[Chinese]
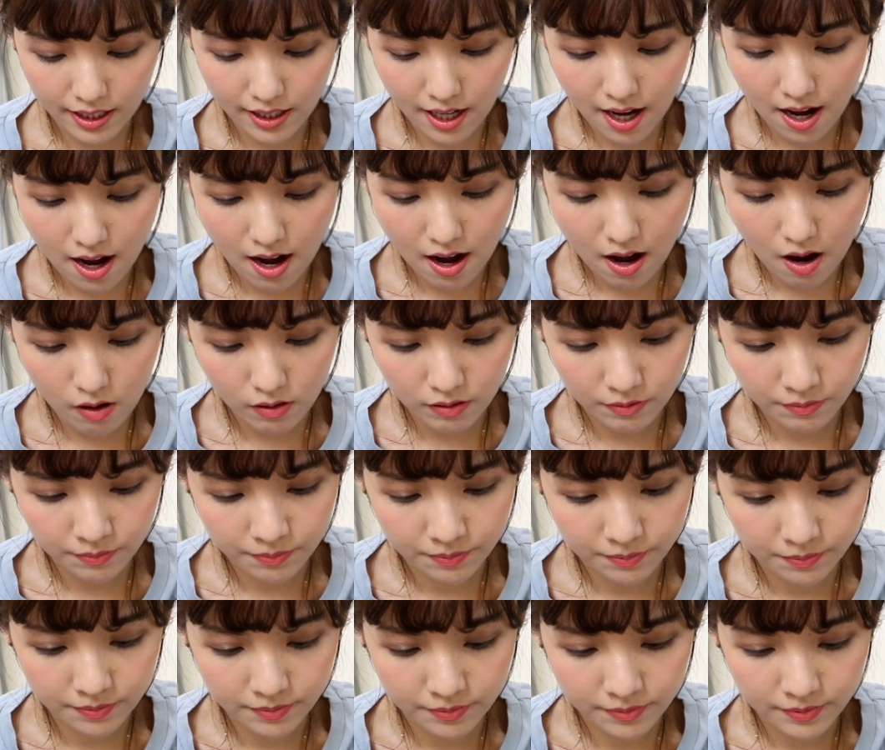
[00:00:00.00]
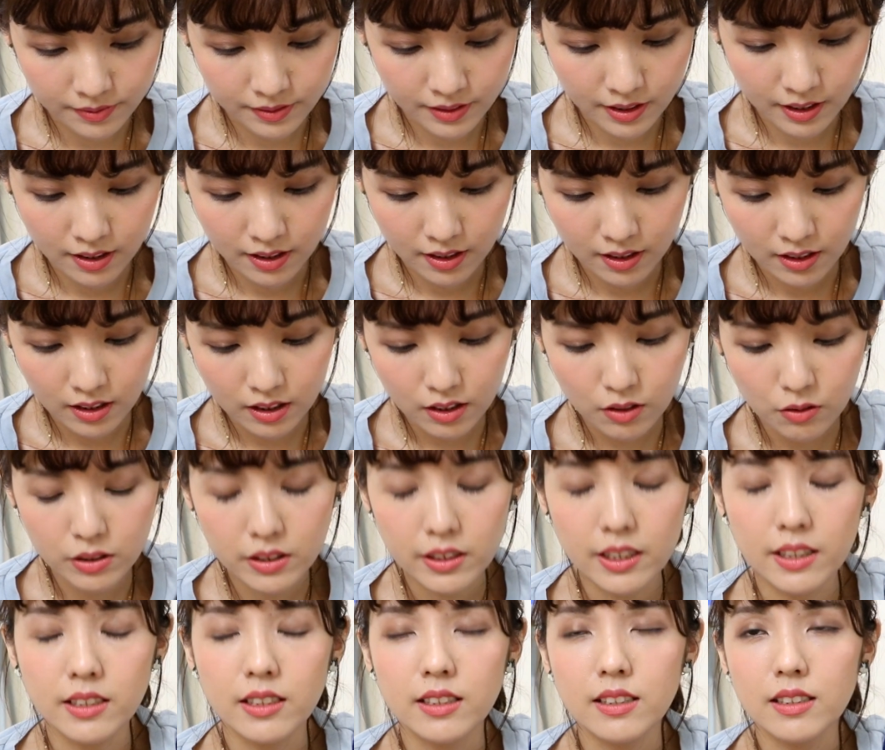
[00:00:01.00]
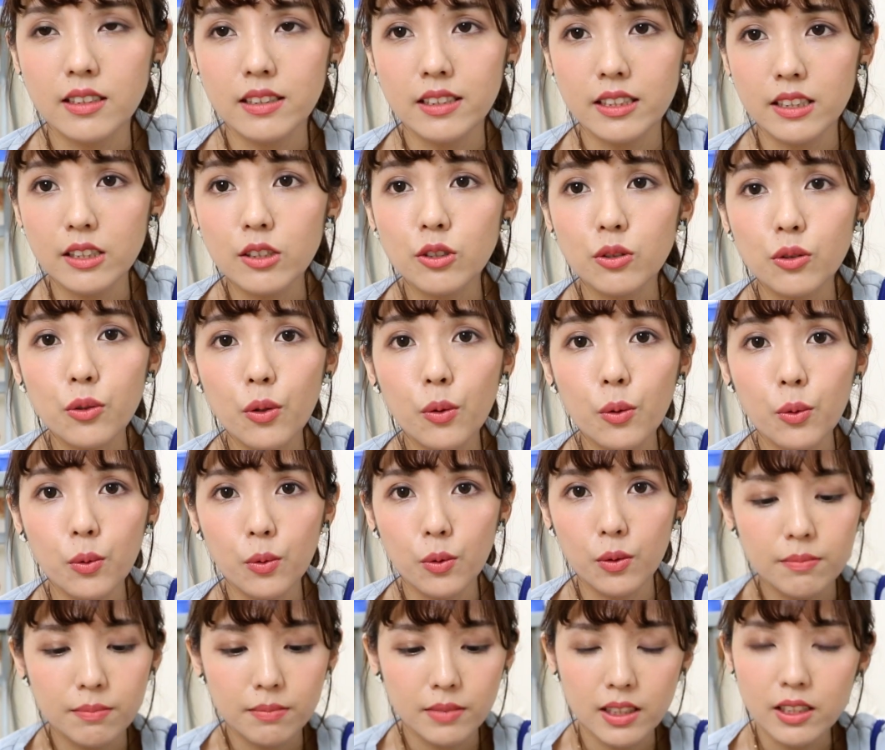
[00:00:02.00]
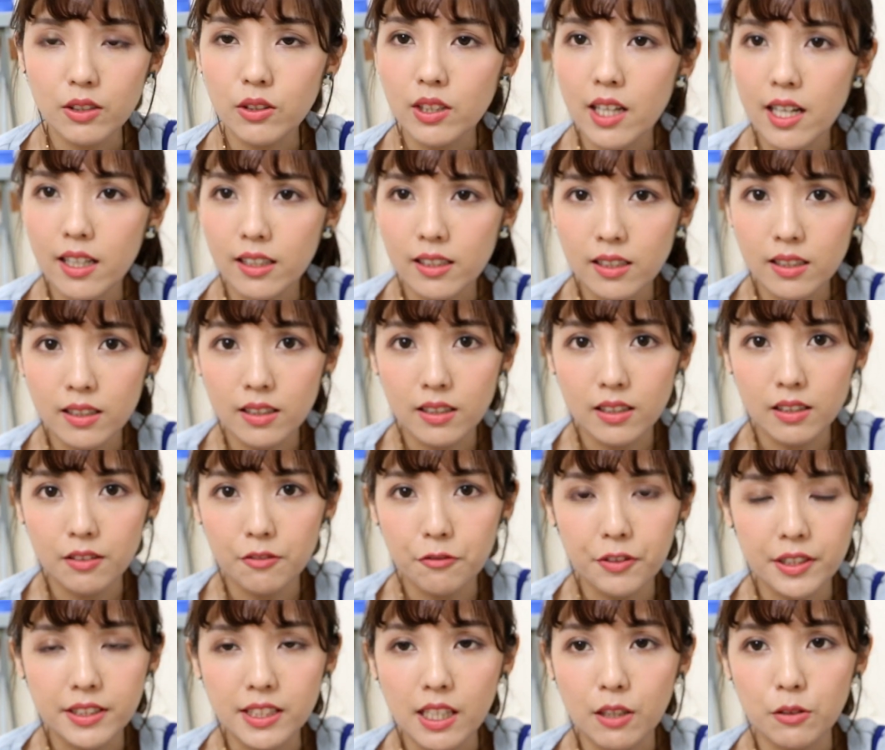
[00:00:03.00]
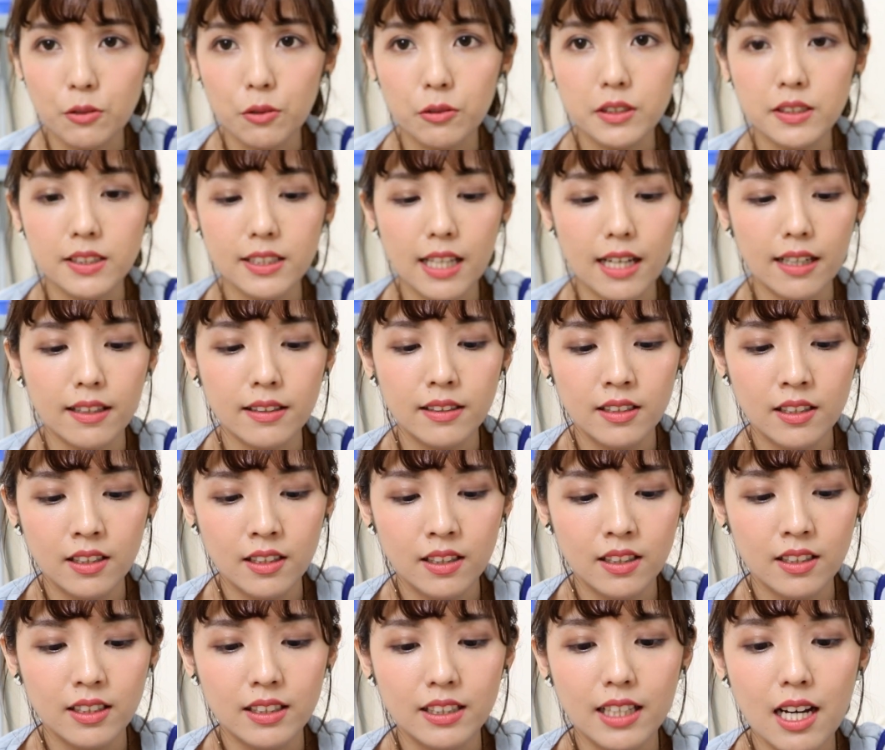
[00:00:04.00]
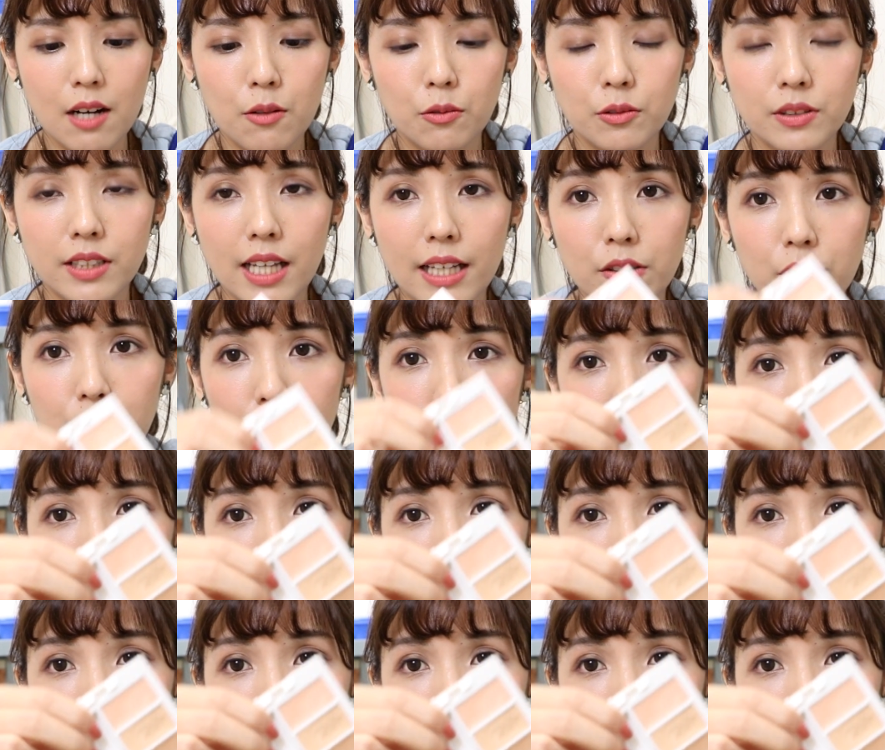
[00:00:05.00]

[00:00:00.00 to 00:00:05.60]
膏。那我以前其实就用过了，因为它壳非常容易脏。你看我才用，